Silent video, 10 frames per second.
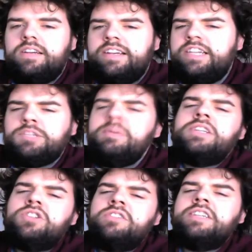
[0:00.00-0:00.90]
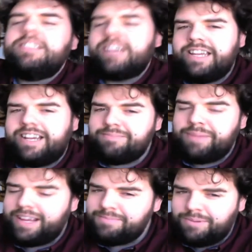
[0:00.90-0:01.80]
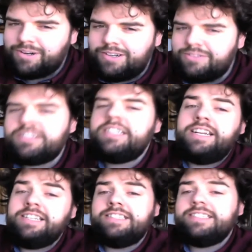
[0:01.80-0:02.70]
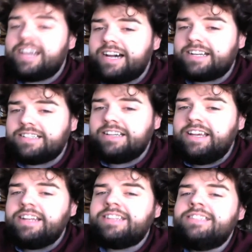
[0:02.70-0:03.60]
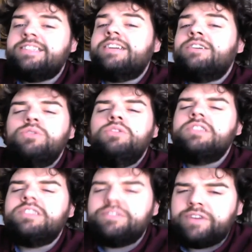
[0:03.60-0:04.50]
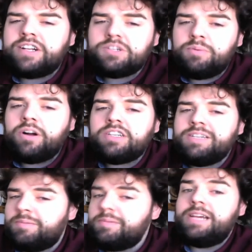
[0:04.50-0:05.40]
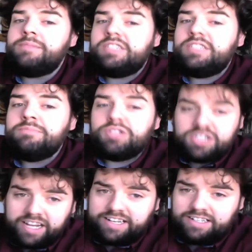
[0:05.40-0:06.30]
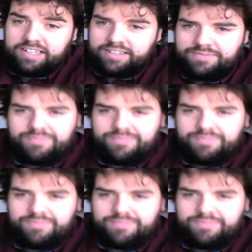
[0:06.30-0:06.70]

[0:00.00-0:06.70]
Ich spiele jetzt schon seit drei Jahren Paintball und ich kann Ihnen sagen, das ist der coolste Fun-Sport, den man mit einem Team bestreiten kann.